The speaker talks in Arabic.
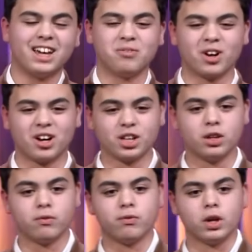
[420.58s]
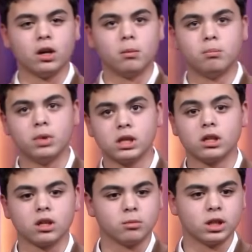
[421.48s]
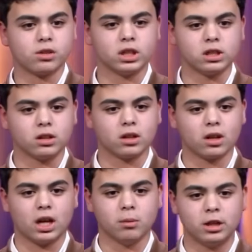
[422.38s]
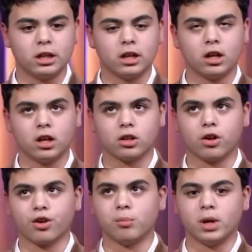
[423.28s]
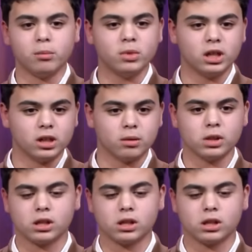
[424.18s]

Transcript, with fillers: فكرت في بزنس ادمنستريشن احب ان انا اتخرج بام بي اي بس